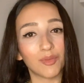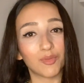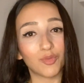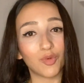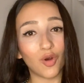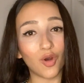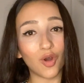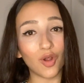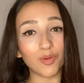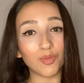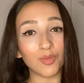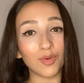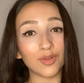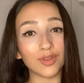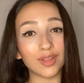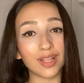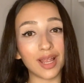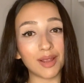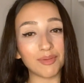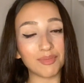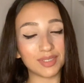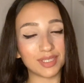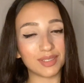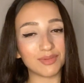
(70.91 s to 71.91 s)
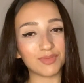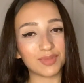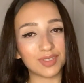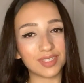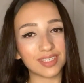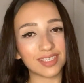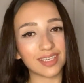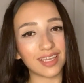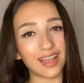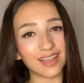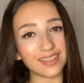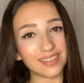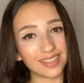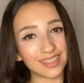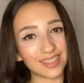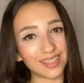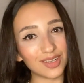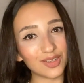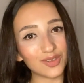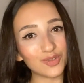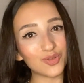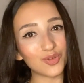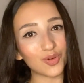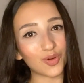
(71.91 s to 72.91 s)
Bu bu hormonlar bizim için
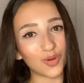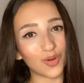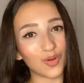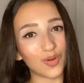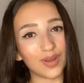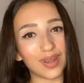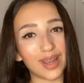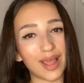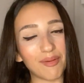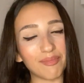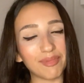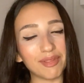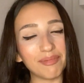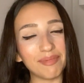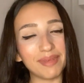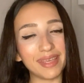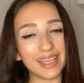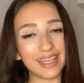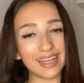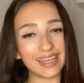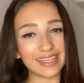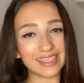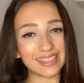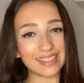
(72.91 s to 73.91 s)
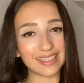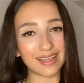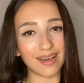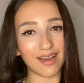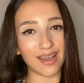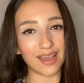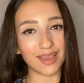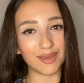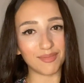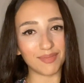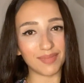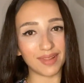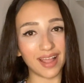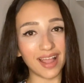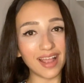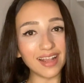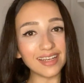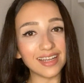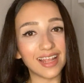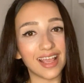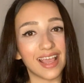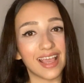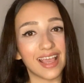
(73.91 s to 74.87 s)
gerçekten çok önemli bir yere sahipler.